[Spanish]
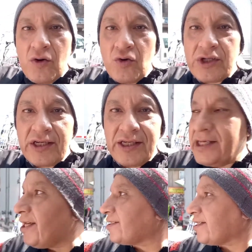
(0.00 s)
Cruces
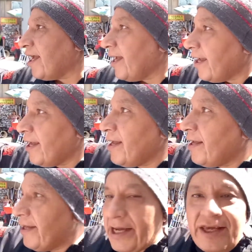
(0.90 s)
y este
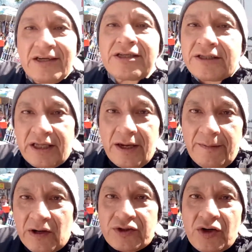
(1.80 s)
y aquí es
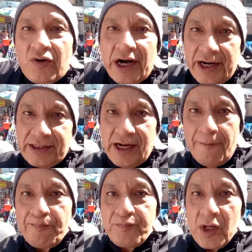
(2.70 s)
este Venustiano Carranza.